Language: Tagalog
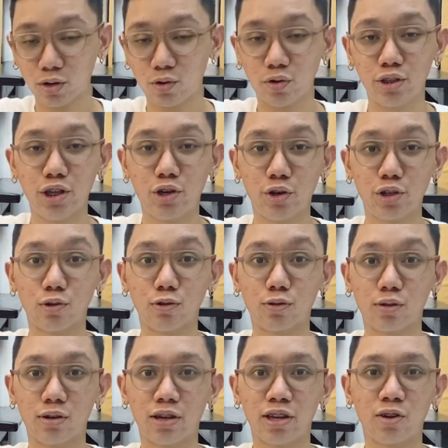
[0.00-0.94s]
kung hindi ko
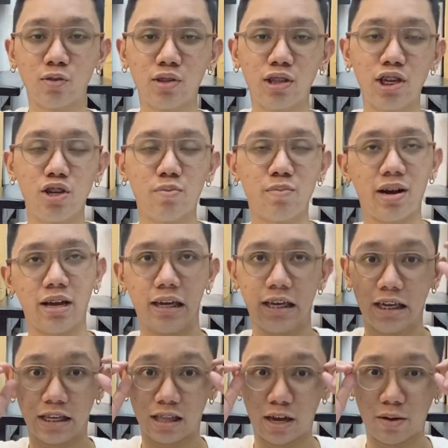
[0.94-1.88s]
itutuloy kung hindi nyo
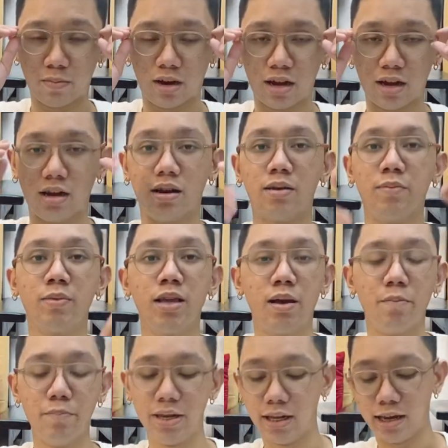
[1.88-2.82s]
makikita yung mga
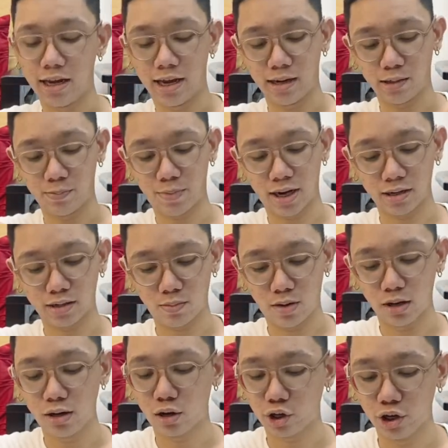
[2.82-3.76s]
binili para sa
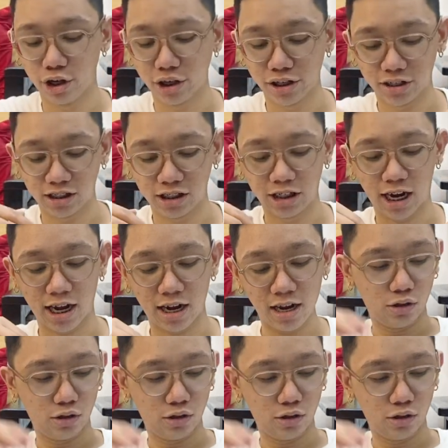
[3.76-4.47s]
mga na-curious dyan.